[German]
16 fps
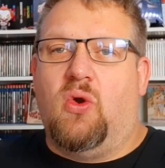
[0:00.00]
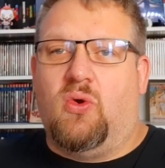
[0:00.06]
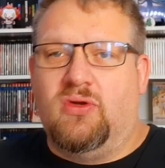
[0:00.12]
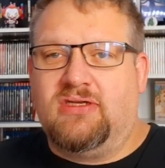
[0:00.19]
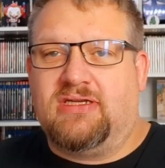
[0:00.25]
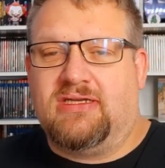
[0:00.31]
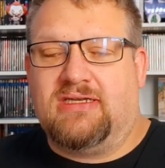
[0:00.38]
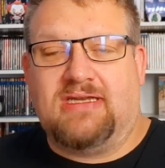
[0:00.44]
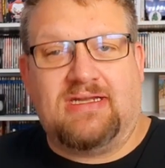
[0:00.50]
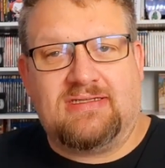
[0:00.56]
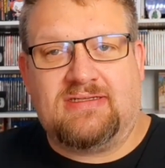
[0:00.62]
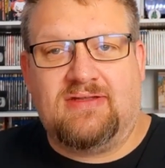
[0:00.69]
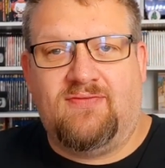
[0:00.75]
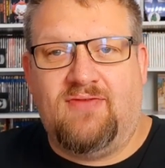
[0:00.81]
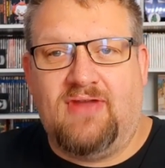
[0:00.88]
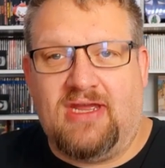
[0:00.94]
Und
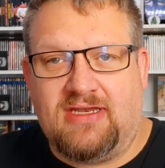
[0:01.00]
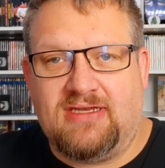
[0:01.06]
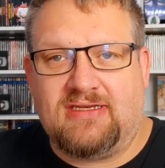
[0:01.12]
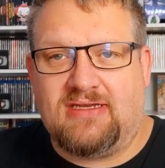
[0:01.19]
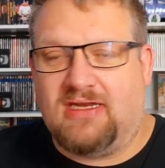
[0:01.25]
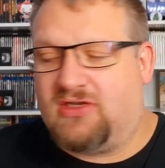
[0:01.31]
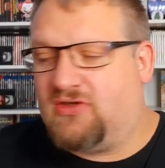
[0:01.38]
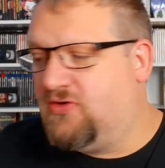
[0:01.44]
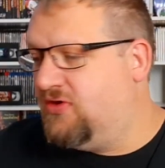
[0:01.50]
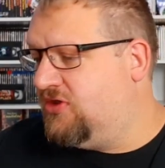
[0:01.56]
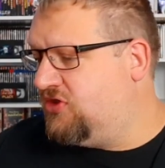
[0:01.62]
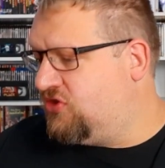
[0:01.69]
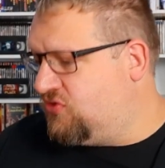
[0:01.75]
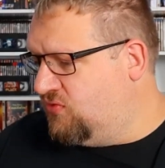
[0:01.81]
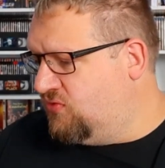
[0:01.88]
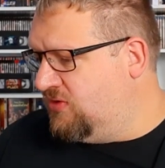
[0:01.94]
das werde ich
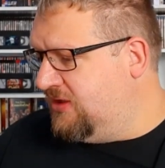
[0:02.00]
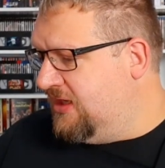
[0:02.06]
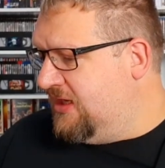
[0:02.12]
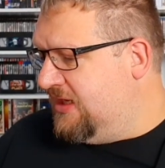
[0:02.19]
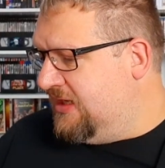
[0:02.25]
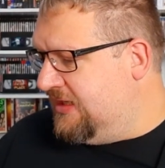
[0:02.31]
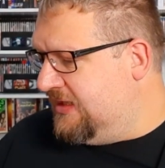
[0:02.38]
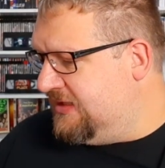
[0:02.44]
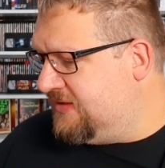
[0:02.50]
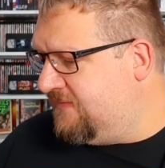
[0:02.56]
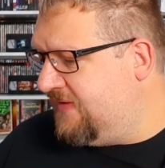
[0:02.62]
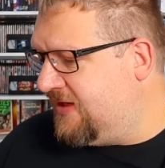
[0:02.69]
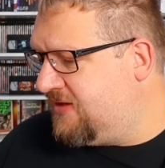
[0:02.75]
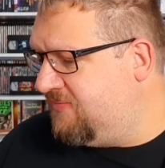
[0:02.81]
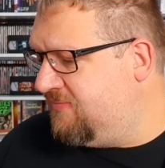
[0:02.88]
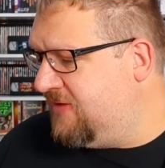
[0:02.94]
natürlich tun. Ich
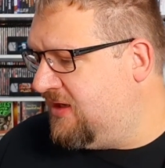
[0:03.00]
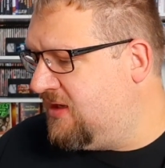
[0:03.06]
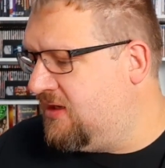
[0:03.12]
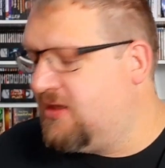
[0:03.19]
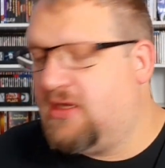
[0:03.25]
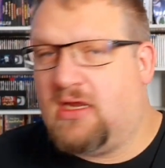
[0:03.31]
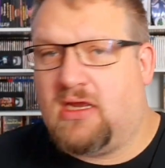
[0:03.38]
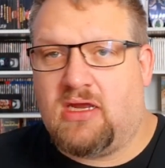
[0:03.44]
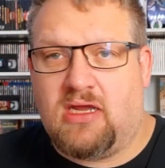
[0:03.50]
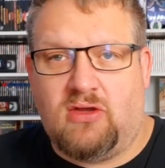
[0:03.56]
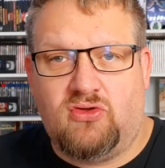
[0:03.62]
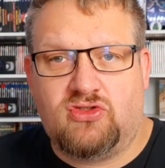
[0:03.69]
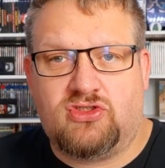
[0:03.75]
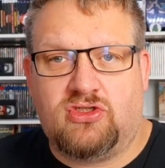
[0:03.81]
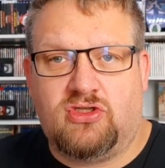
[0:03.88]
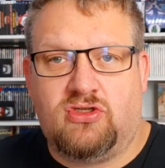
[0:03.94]
werde mir
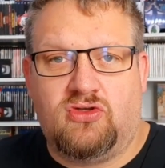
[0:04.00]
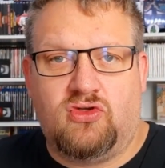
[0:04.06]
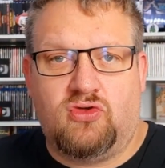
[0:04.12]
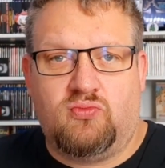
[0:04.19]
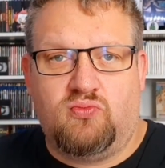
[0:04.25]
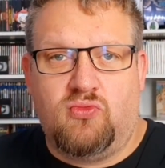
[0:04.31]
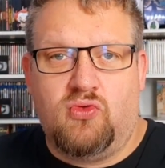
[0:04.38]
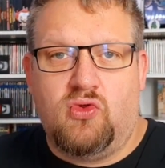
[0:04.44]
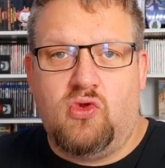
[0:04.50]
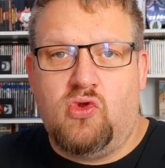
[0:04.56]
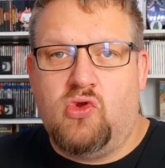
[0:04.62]
herauspicken,